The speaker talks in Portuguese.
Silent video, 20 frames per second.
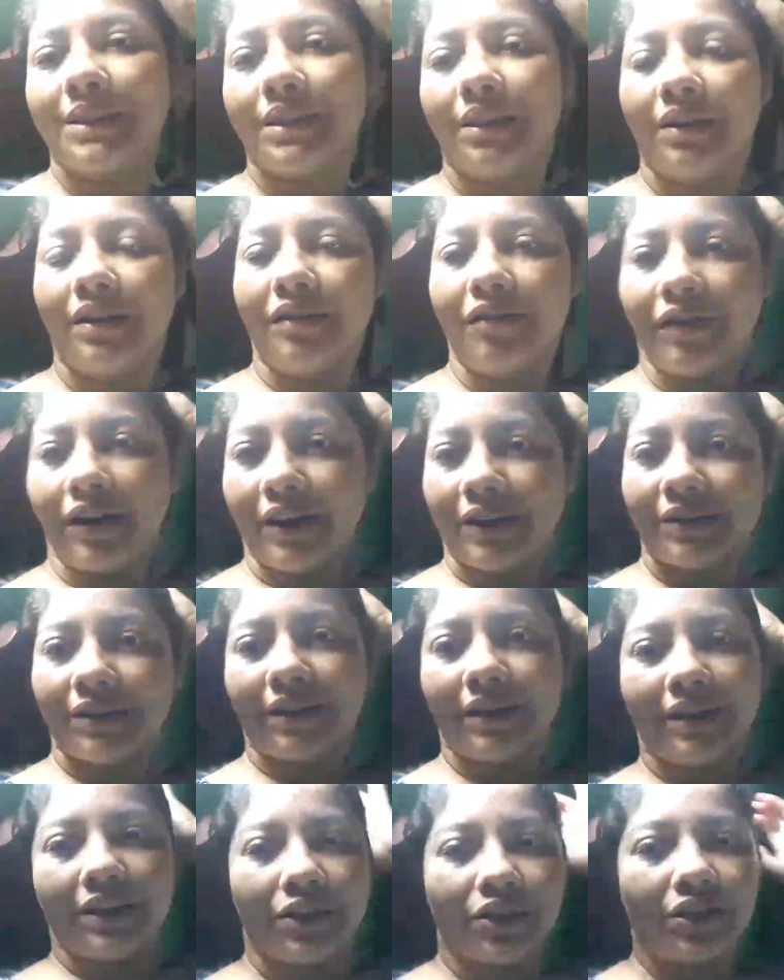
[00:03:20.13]
passando
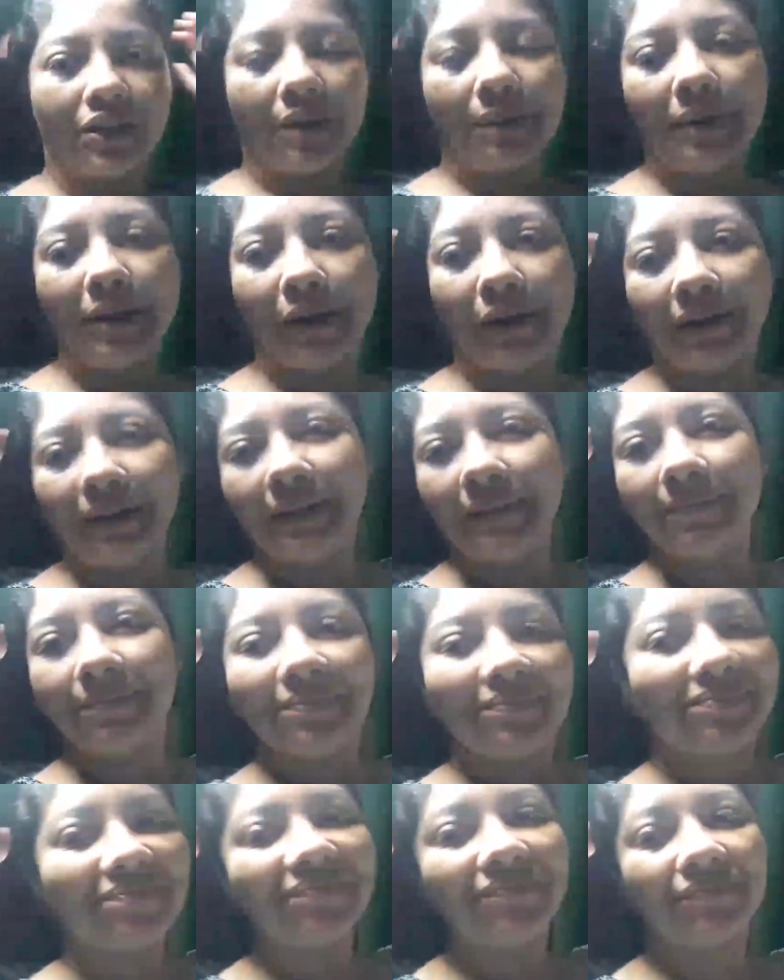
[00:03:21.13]
reflexo aqui, acho que tá melhor, né?
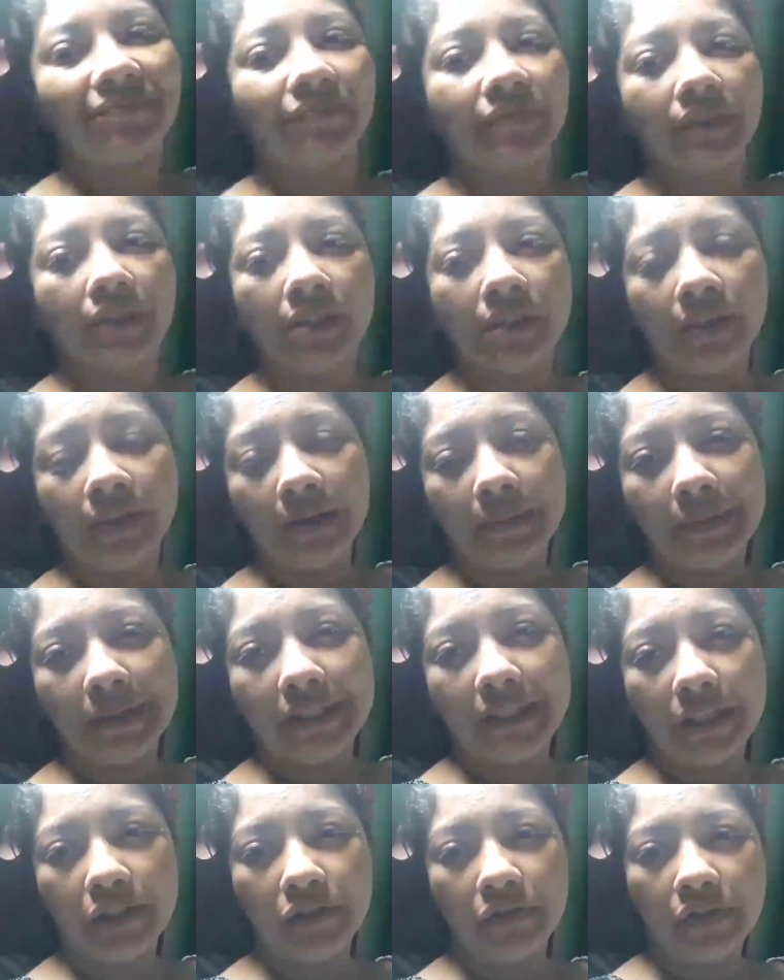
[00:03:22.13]

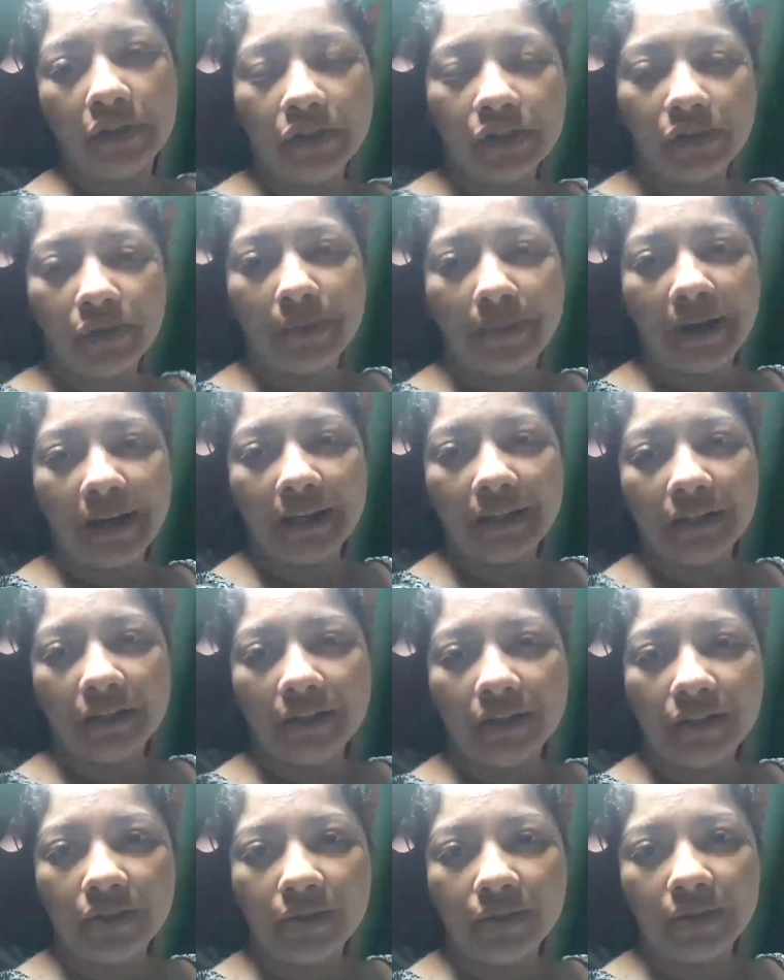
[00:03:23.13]
Mas tá difícil demais,
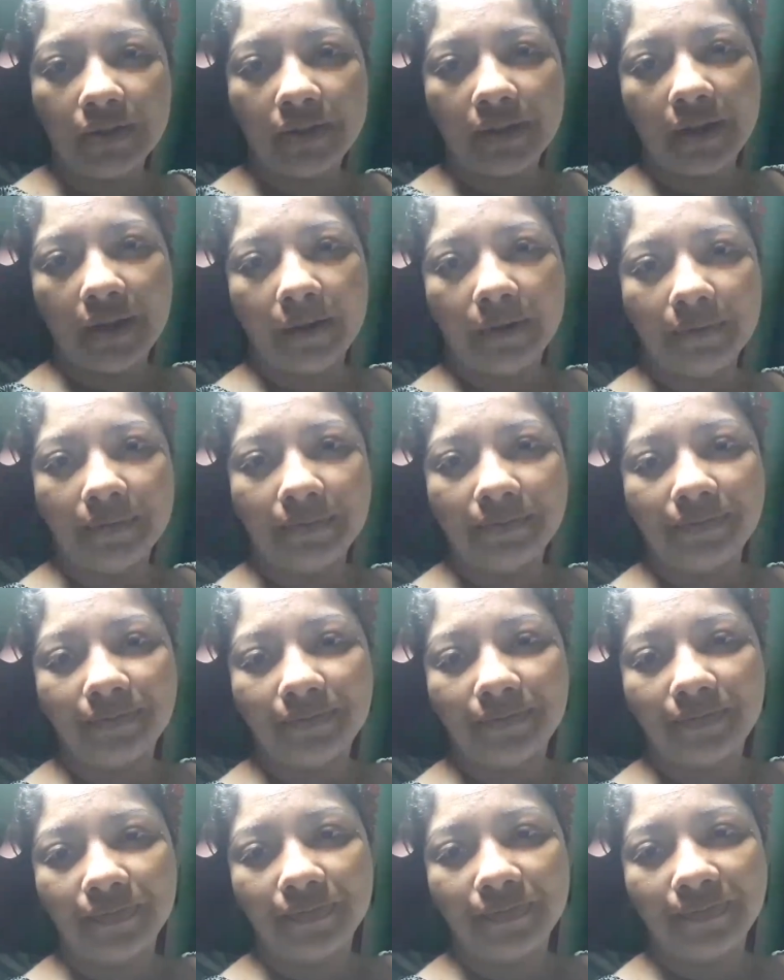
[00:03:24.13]
gente do céu.
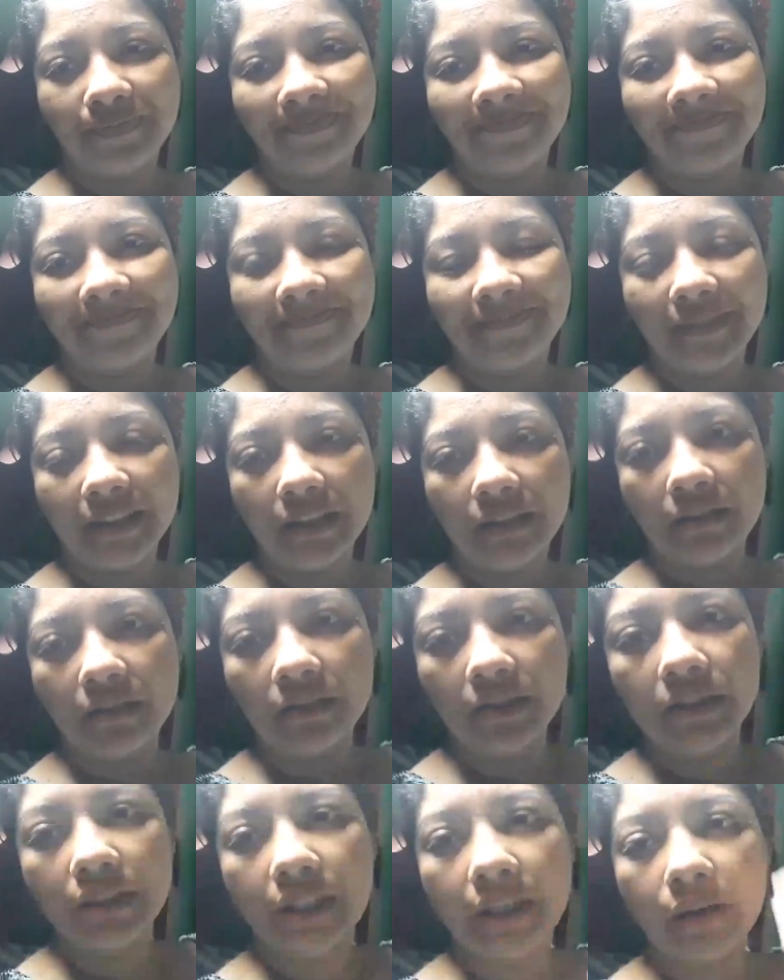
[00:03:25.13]

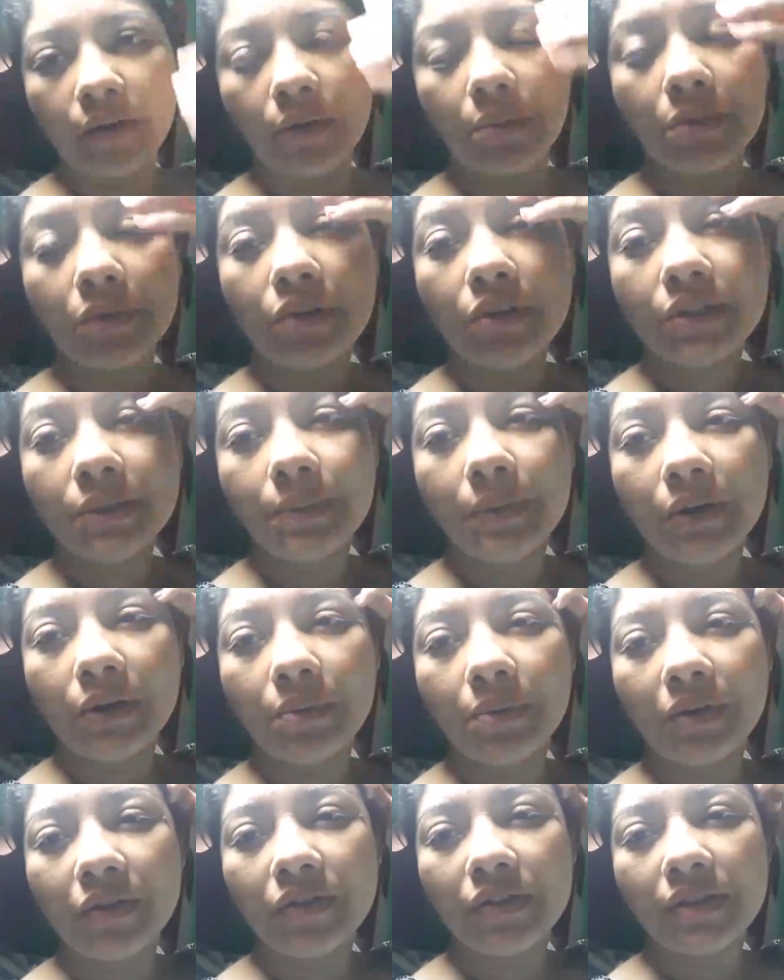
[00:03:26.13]
Não sei como que eu
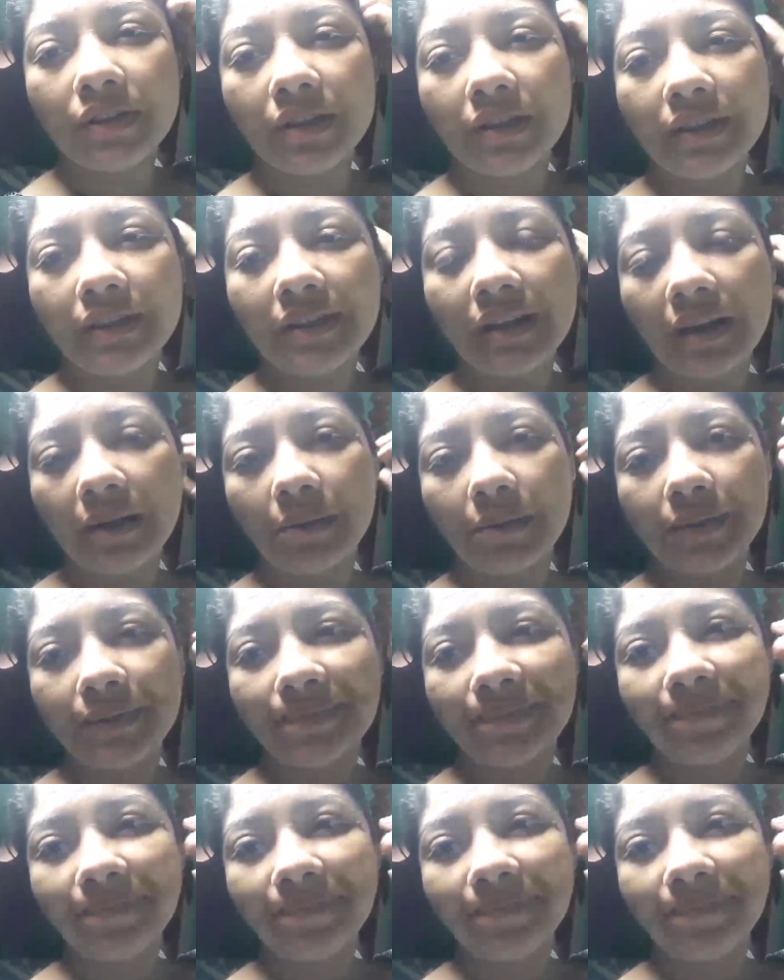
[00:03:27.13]
explico pra vocês, sabe?